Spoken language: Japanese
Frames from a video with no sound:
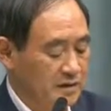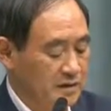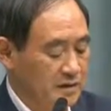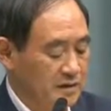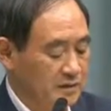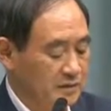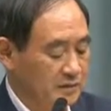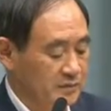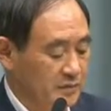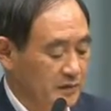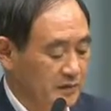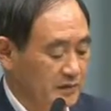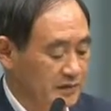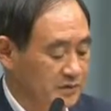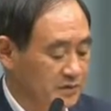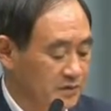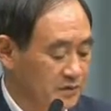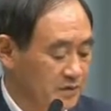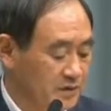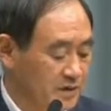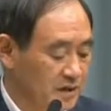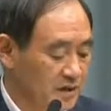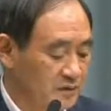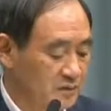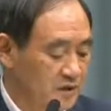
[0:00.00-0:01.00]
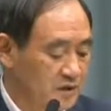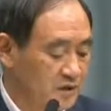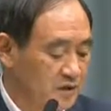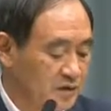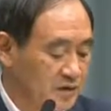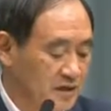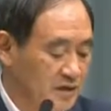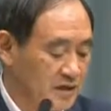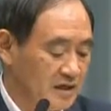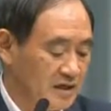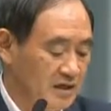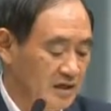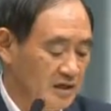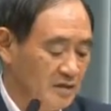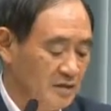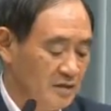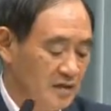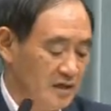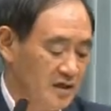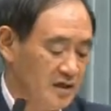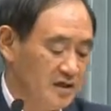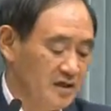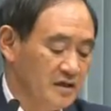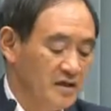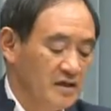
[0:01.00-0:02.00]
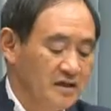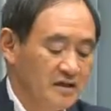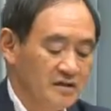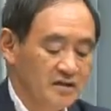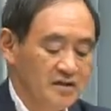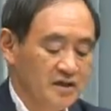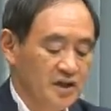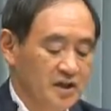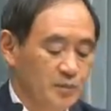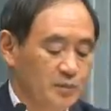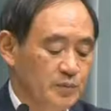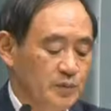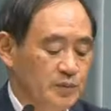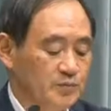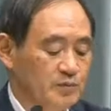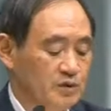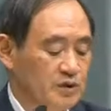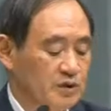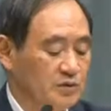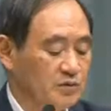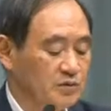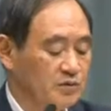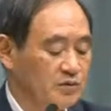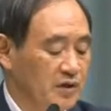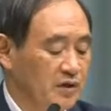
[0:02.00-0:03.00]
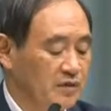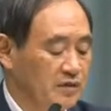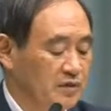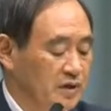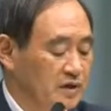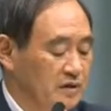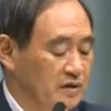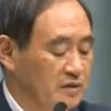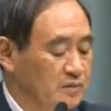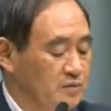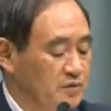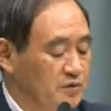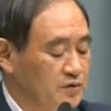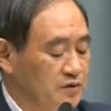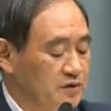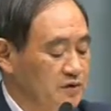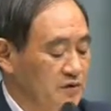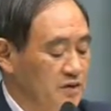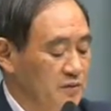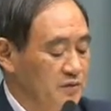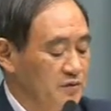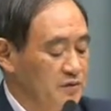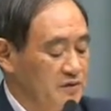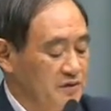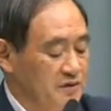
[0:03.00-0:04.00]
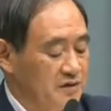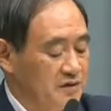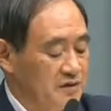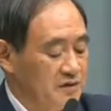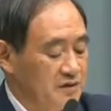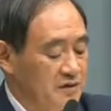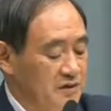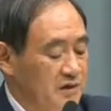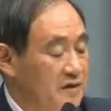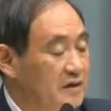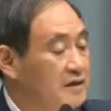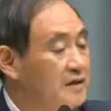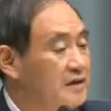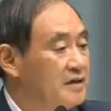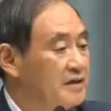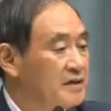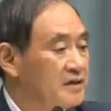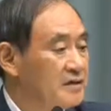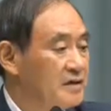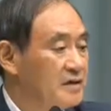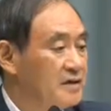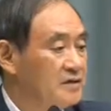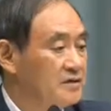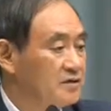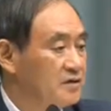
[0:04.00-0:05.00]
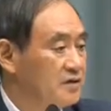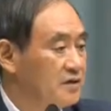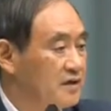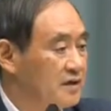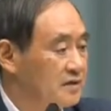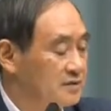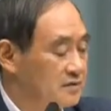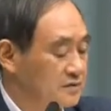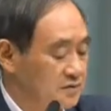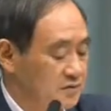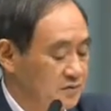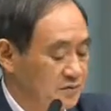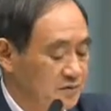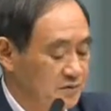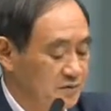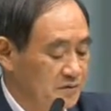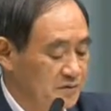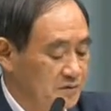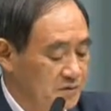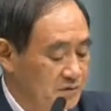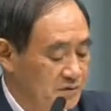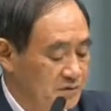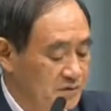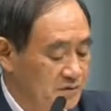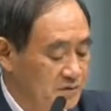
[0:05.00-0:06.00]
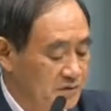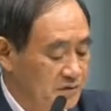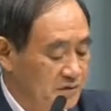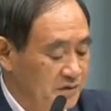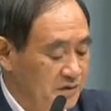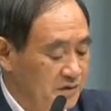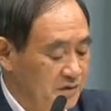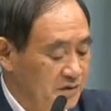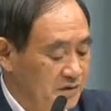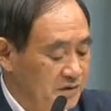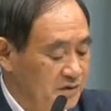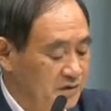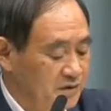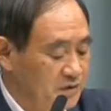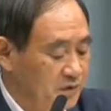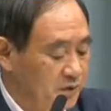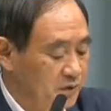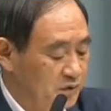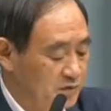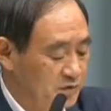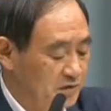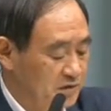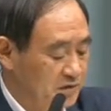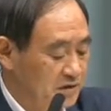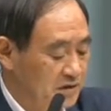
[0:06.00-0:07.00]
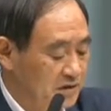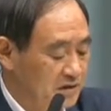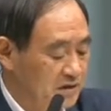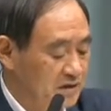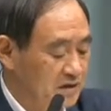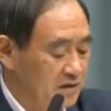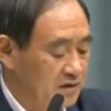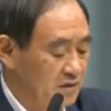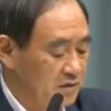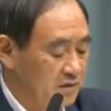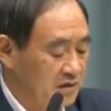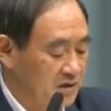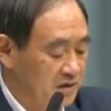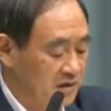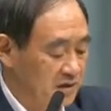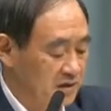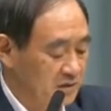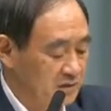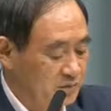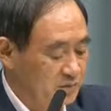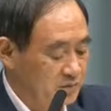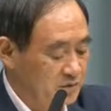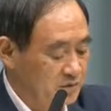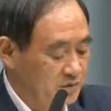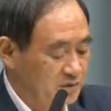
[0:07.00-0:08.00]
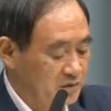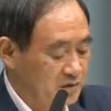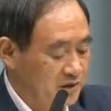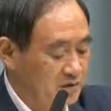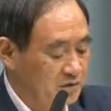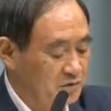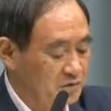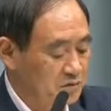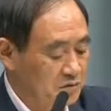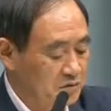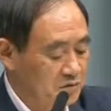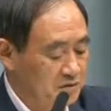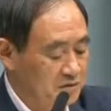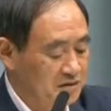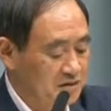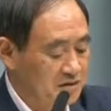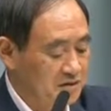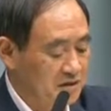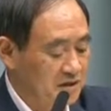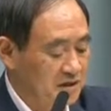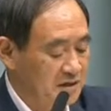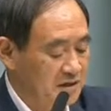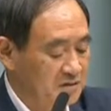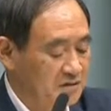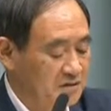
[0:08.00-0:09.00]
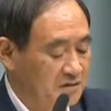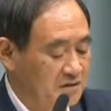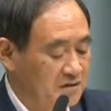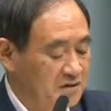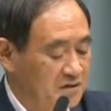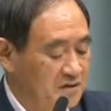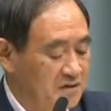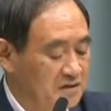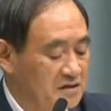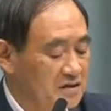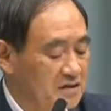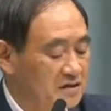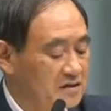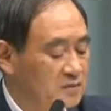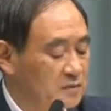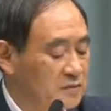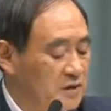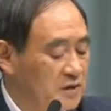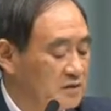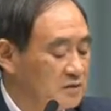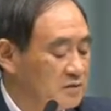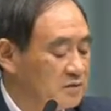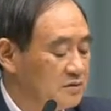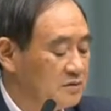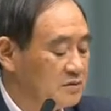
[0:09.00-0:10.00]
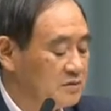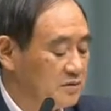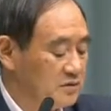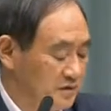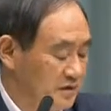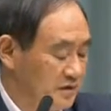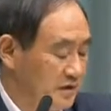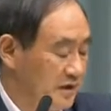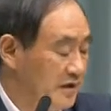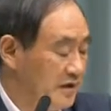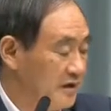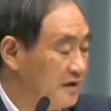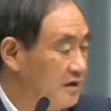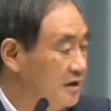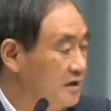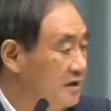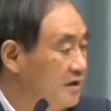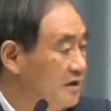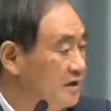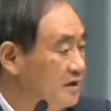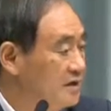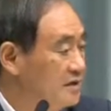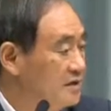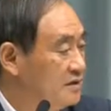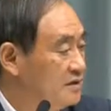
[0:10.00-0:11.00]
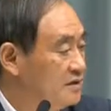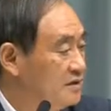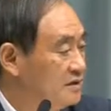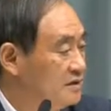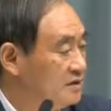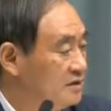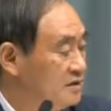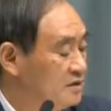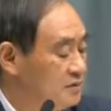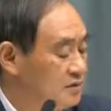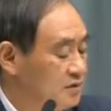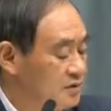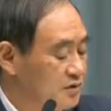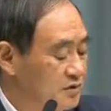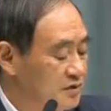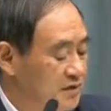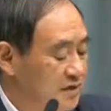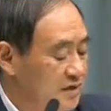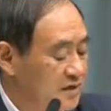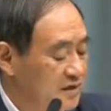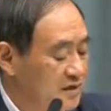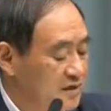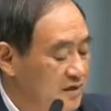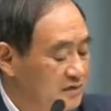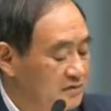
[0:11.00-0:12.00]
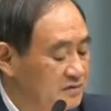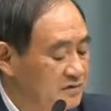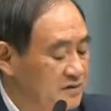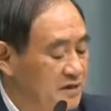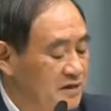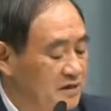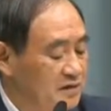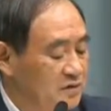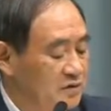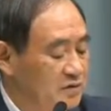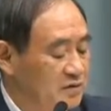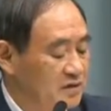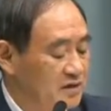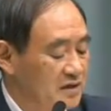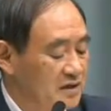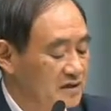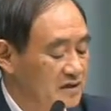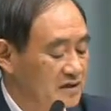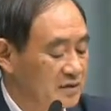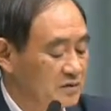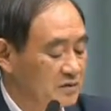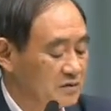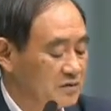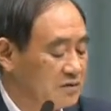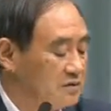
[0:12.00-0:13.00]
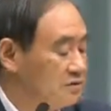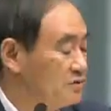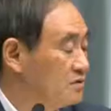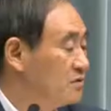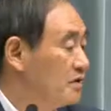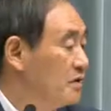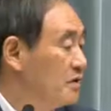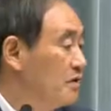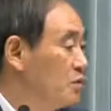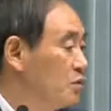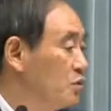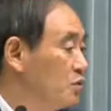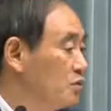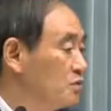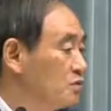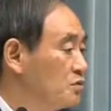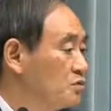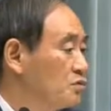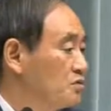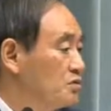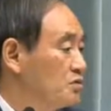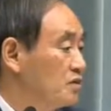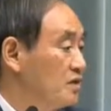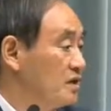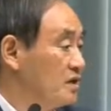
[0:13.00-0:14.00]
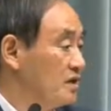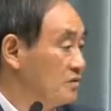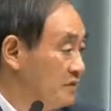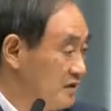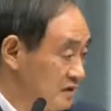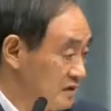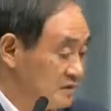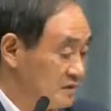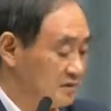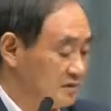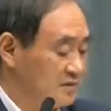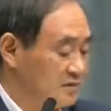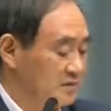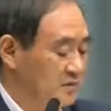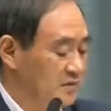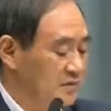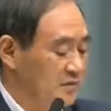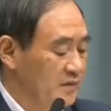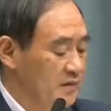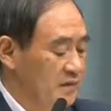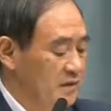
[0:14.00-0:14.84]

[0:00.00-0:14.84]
えー、まず、外務省からは、TPP 協定の訳文の一部に欠落、重複があったほか、訳文の参考として提出した説明書について、一部正確な表記があったことについて報告を受けています。